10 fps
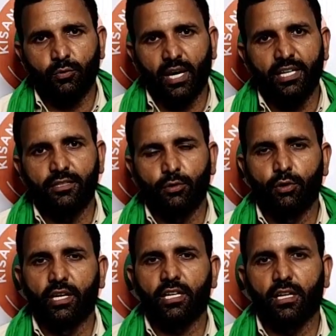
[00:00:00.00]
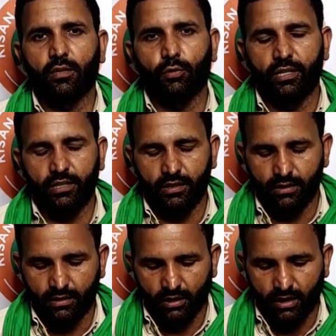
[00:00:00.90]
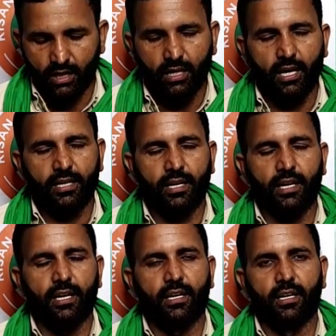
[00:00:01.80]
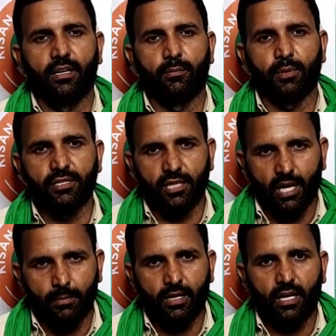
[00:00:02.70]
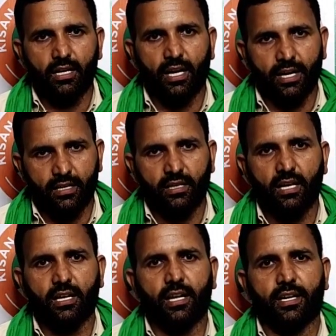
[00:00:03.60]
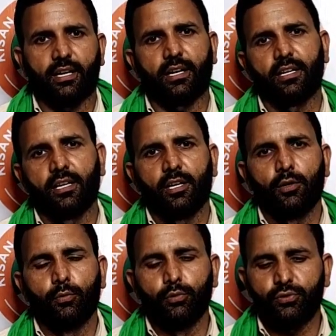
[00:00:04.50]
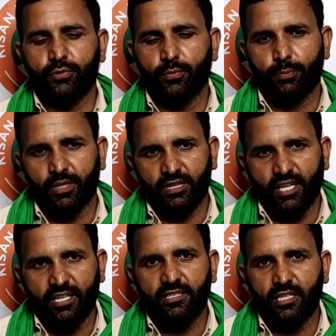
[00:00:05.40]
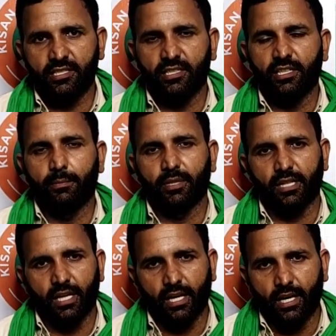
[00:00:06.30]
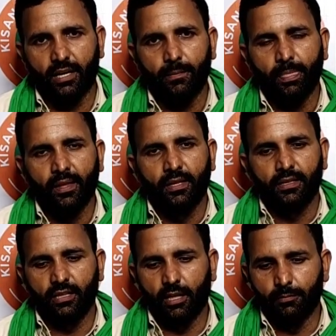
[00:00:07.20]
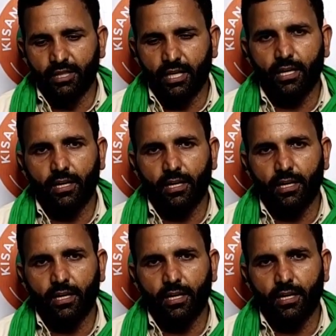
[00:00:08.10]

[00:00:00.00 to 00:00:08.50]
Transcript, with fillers: भाई जो एक कोई कलाकार है पंजाब का गायक कलाकार है उस प्रत्यक्ष दर्शी ने बताया कि हमने